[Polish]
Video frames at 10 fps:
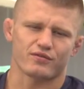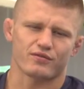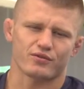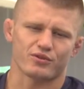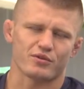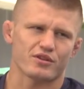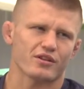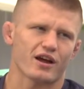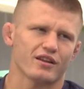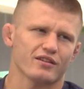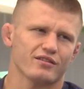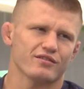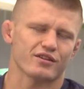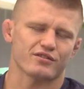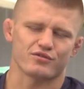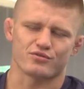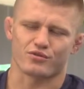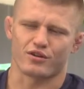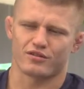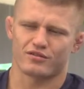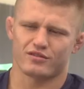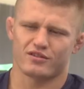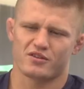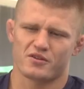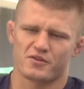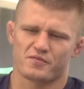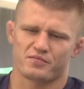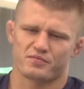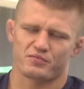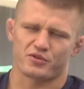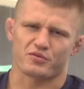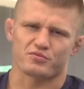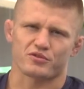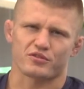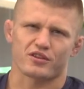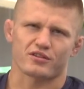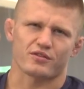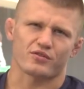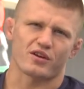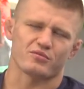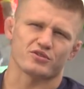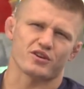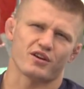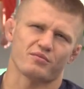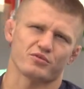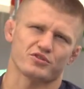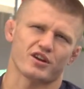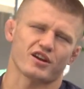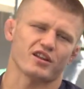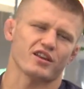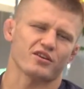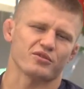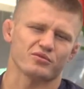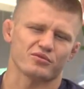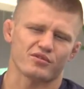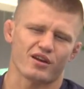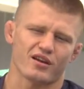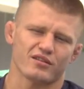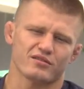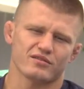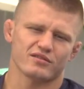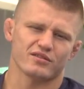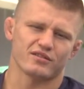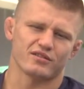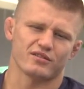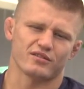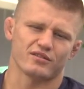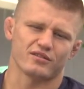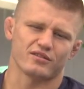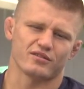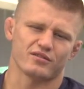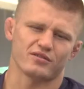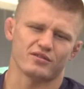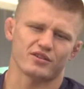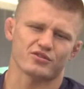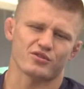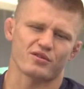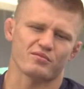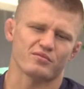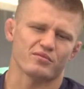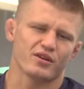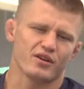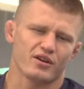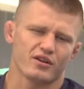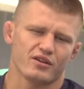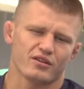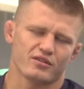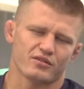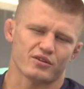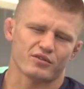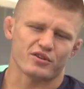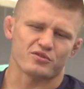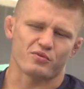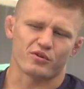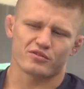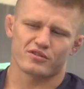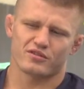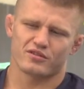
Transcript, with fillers: w klubie Start w sekcji judo. Potem trafiła mi się po 4 latach kontuzja i zacząłem trenować boks